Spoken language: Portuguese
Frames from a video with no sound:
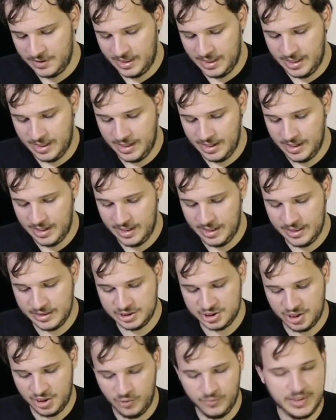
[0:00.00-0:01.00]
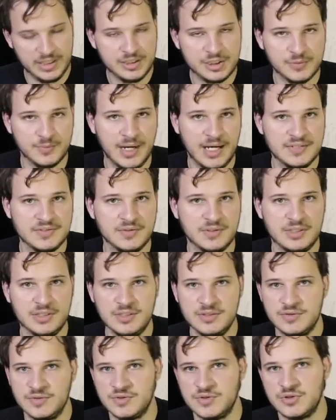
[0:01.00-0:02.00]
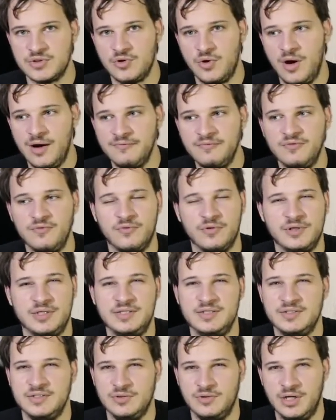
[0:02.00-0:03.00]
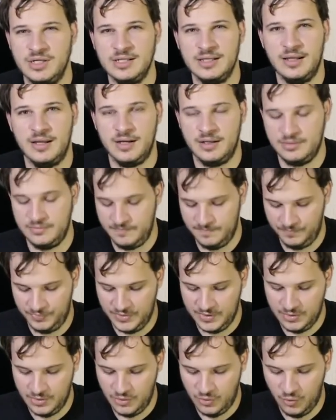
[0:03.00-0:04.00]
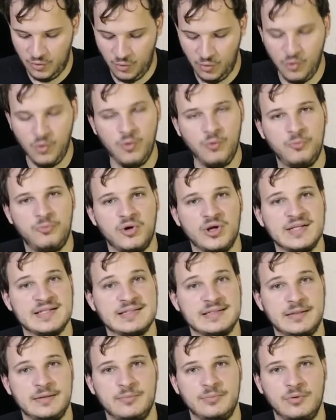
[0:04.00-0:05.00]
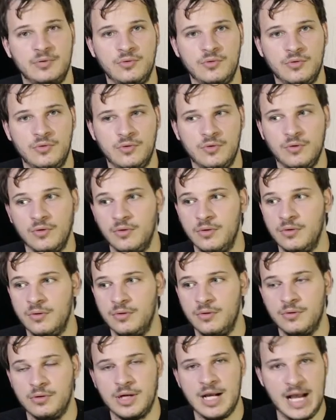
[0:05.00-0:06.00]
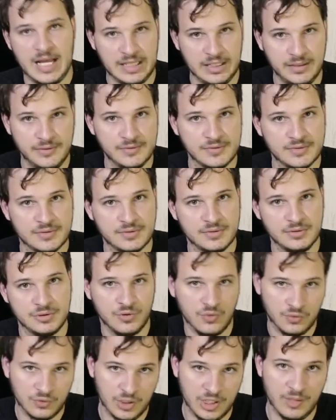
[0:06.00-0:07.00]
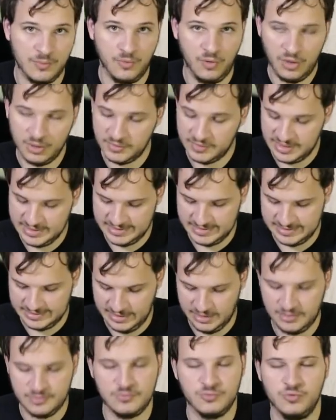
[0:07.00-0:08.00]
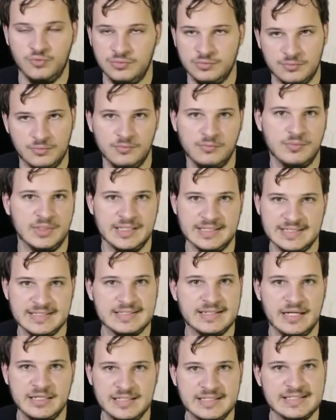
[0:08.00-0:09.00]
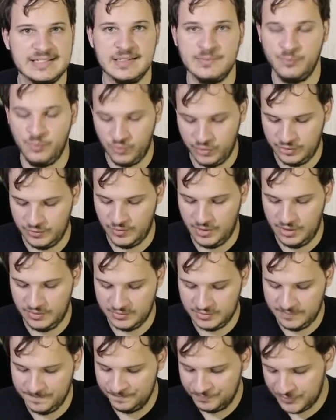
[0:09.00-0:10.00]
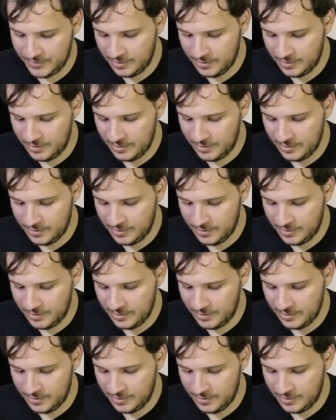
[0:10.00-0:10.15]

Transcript: É, geralmente mais do que isso, só aviões e olhe lá. Ou, por exemplo, carrinhos de controle remoto, e esses têm um, uma necessidade em ser muito alta.